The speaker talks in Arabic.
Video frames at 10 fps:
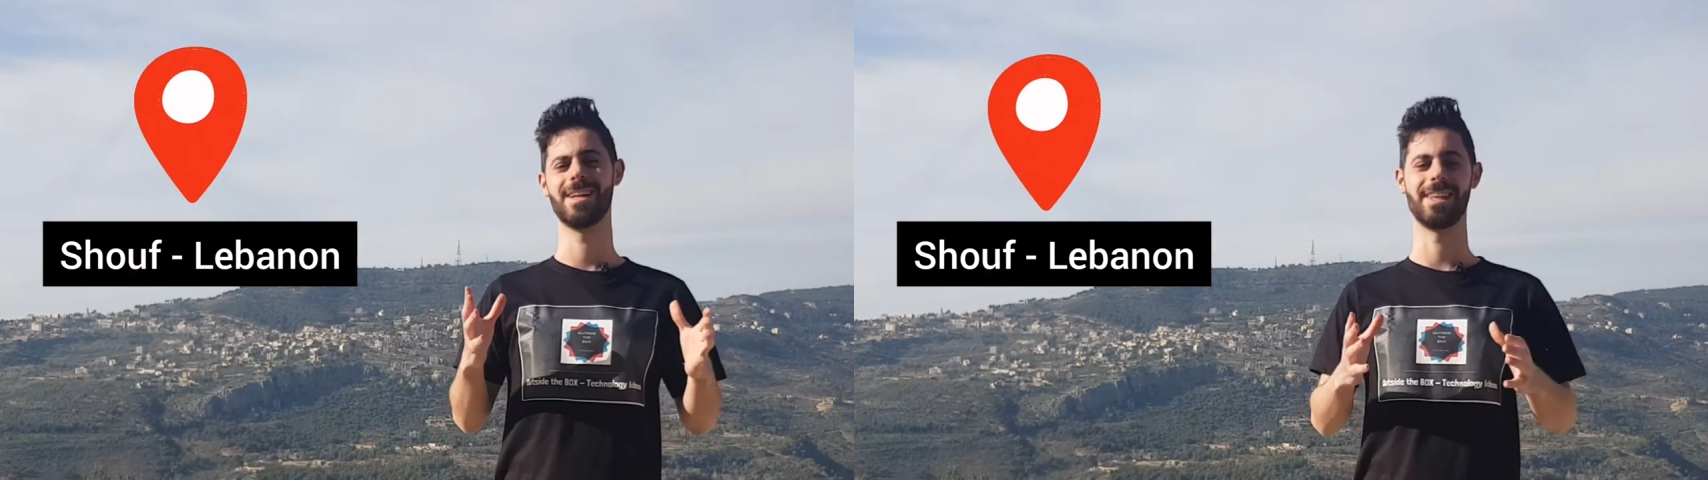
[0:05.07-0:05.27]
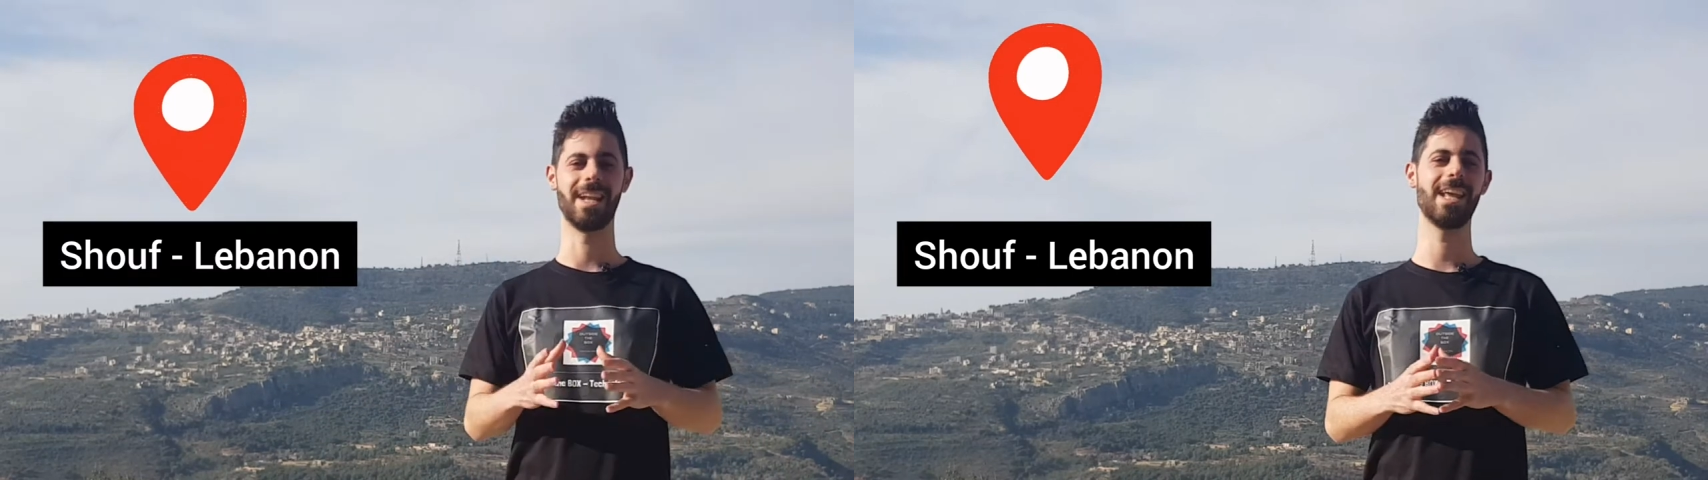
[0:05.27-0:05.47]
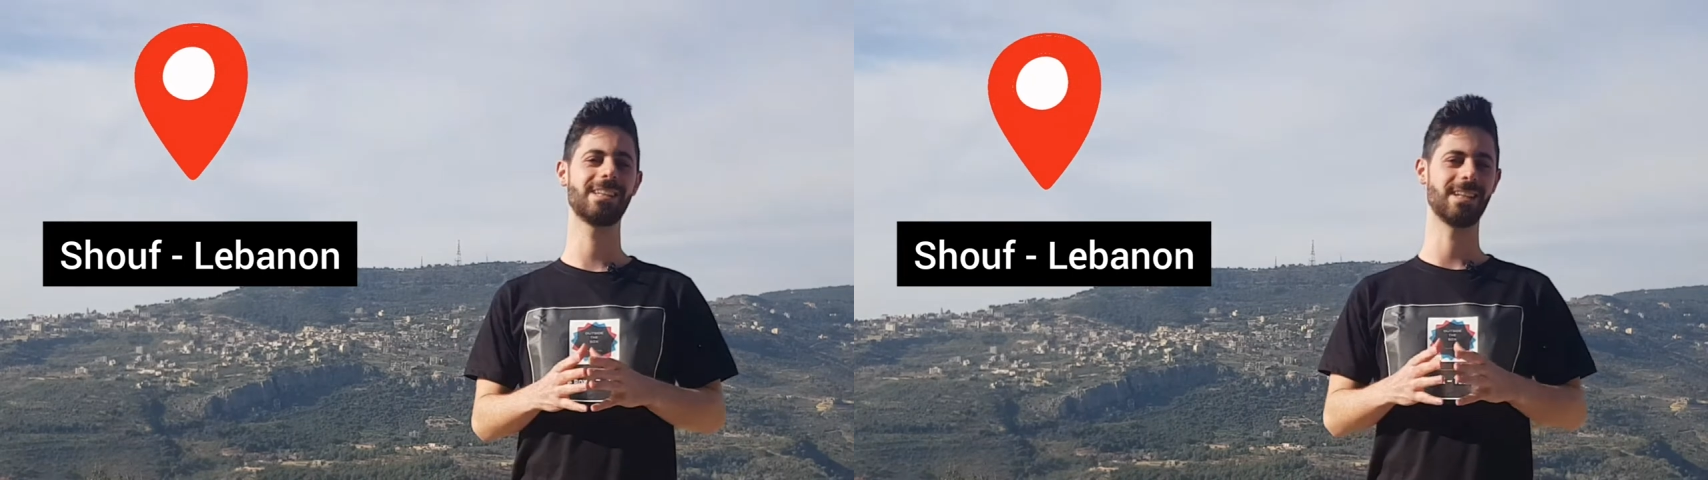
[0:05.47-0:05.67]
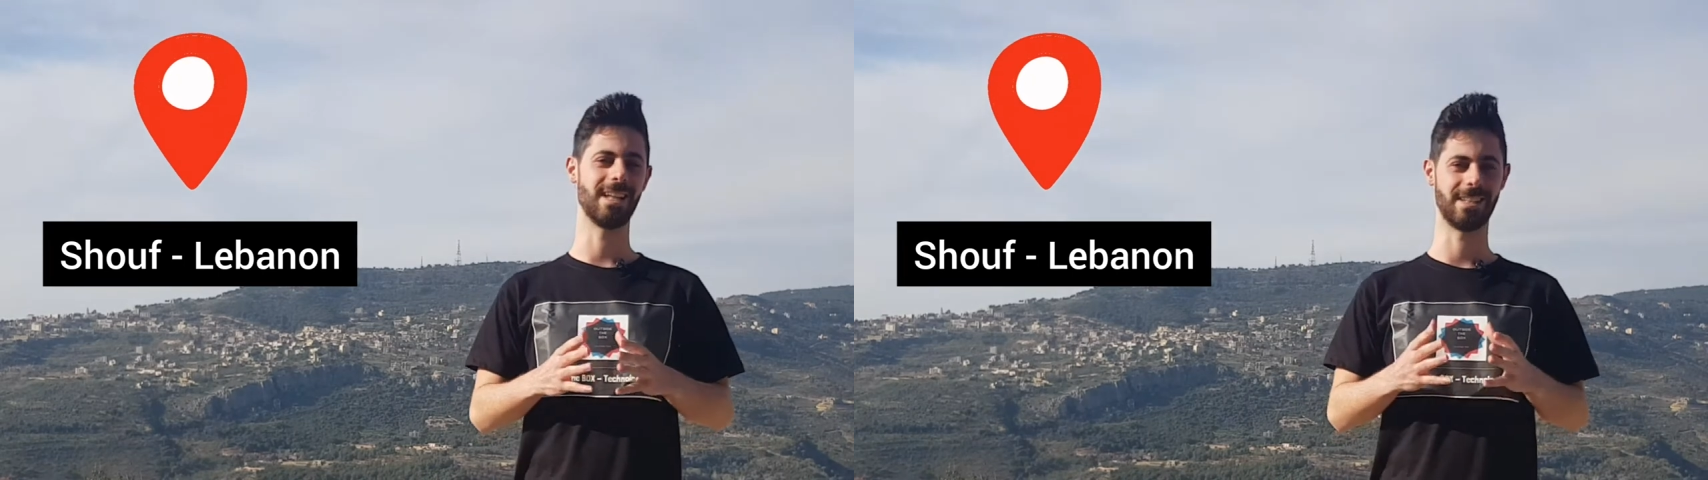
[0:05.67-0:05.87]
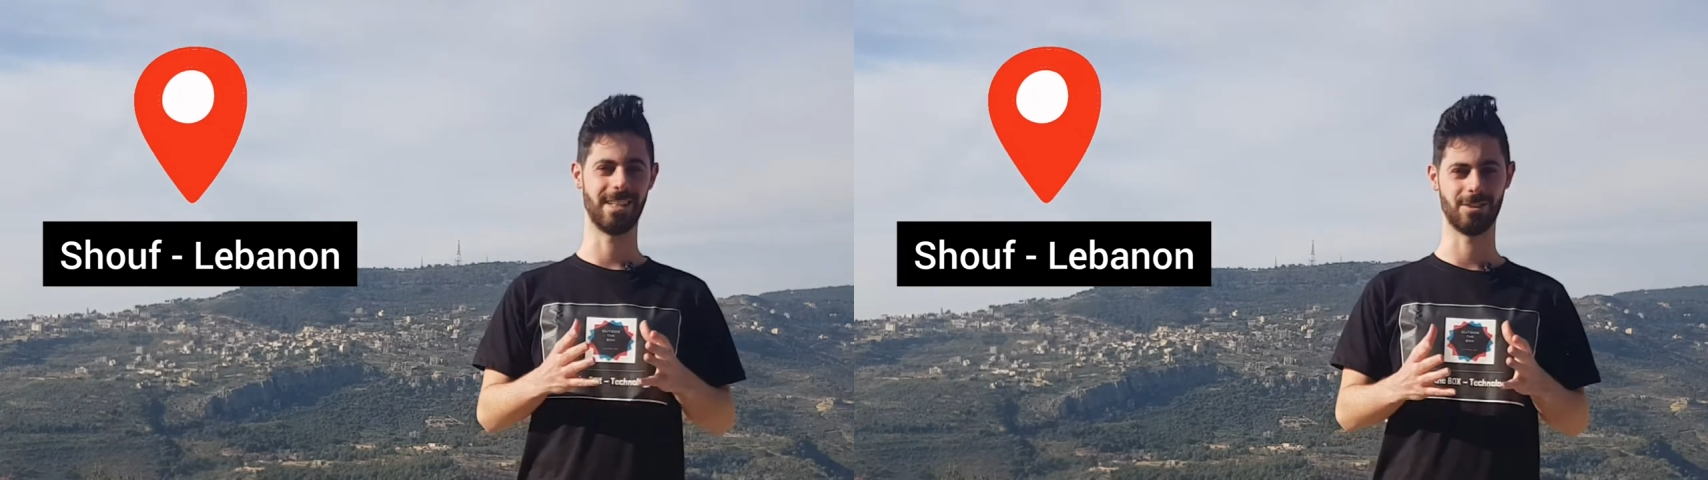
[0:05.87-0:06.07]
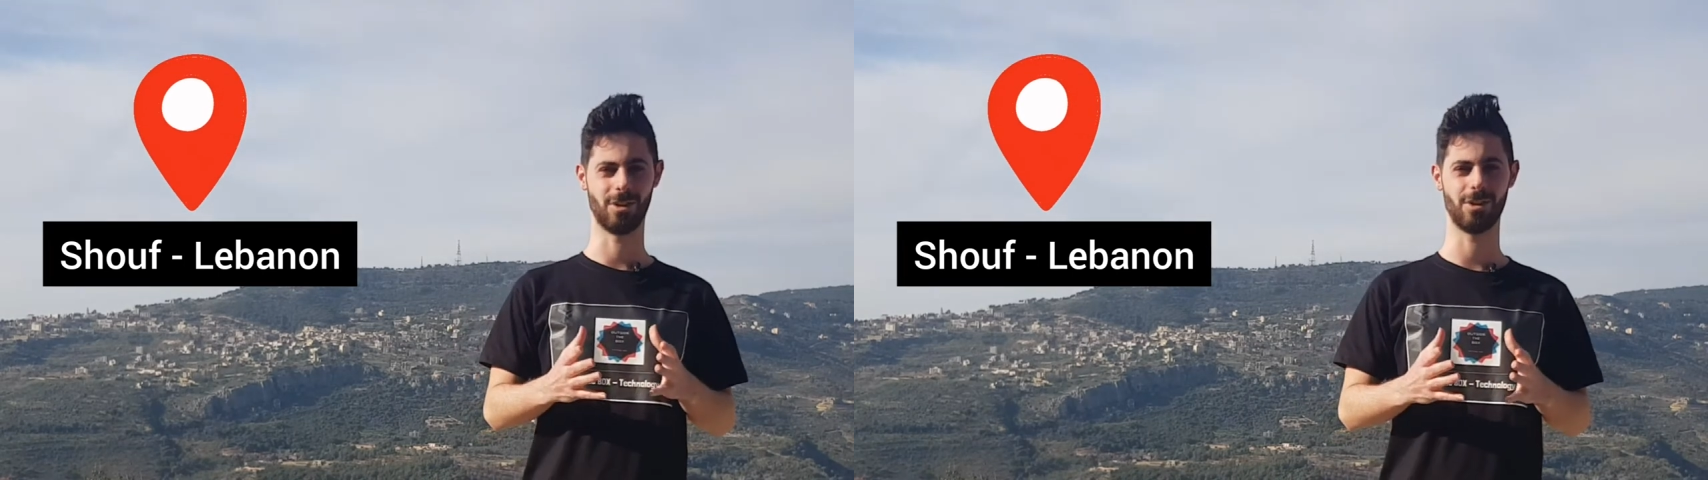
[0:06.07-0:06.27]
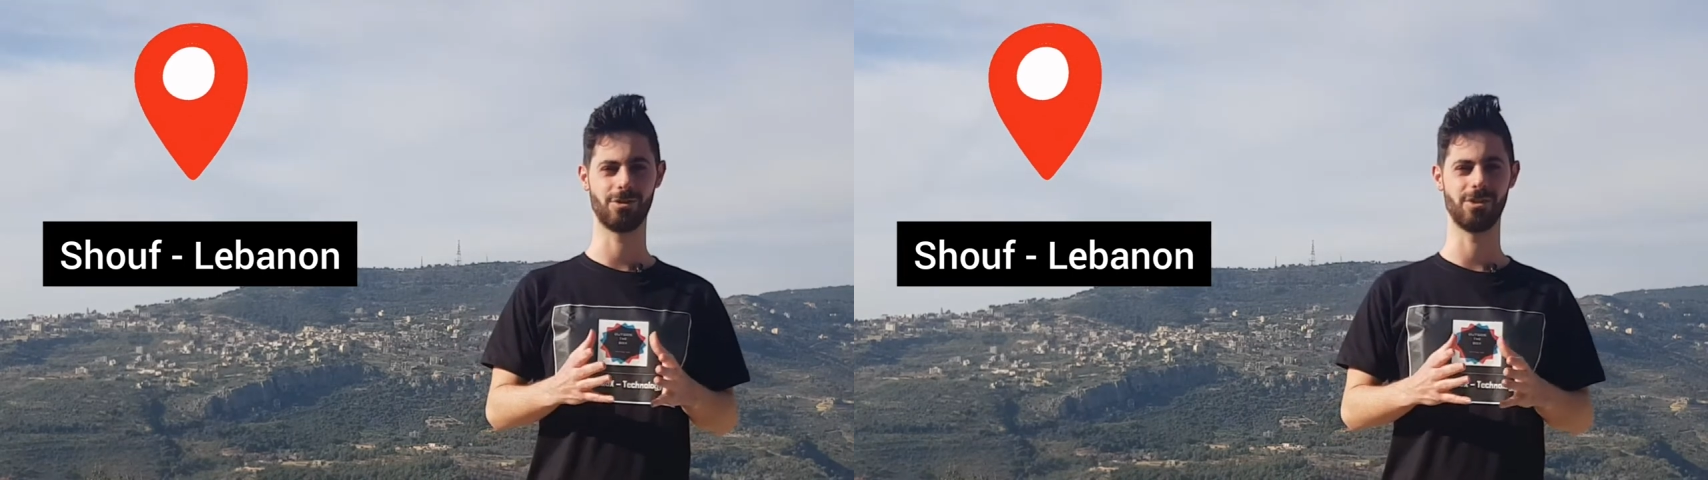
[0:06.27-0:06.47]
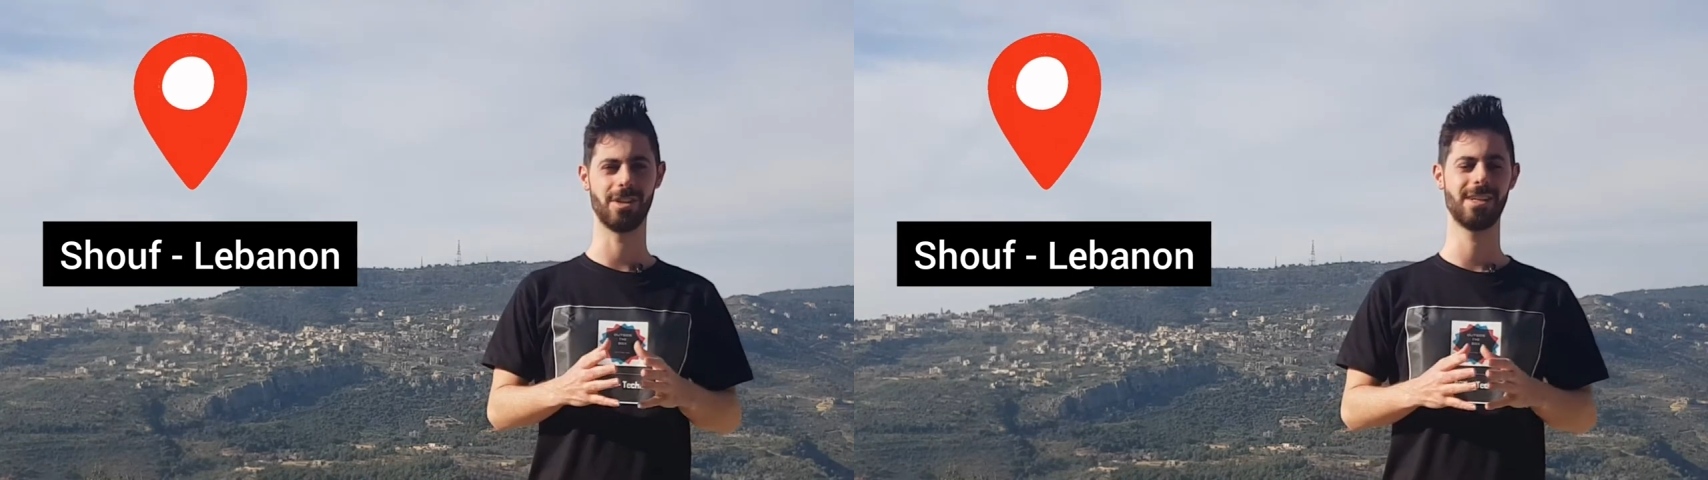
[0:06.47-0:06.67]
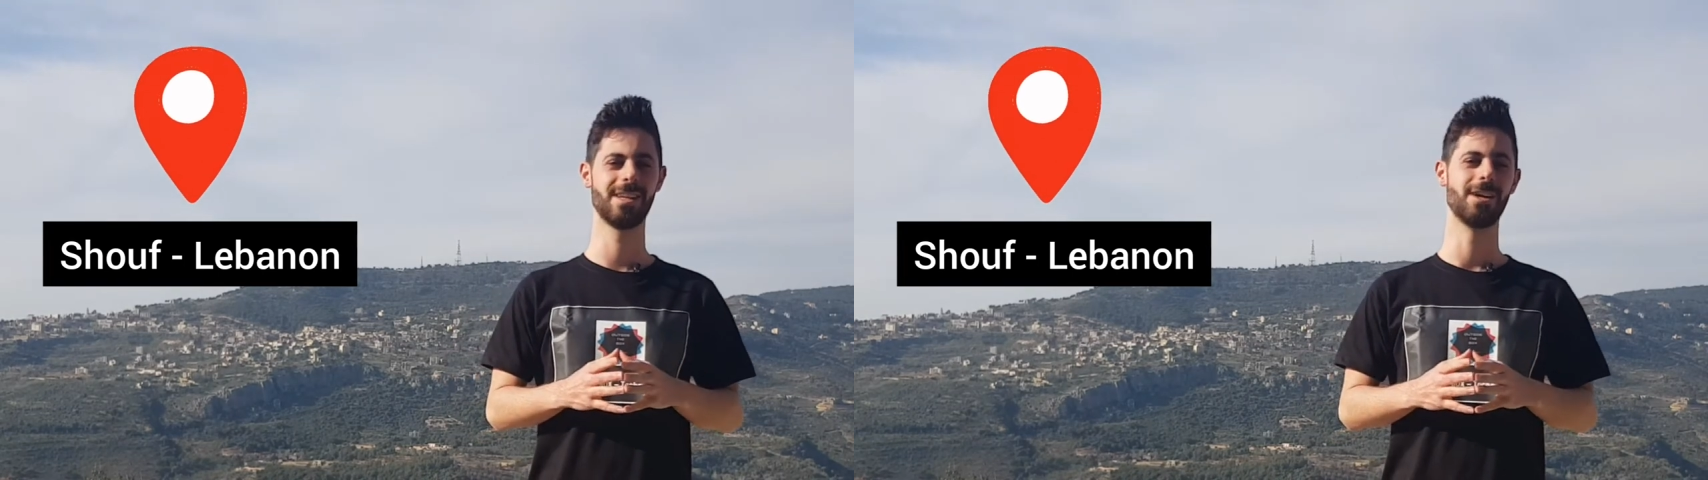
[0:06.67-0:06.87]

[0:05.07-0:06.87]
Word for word: ريليتد للتكنولوجي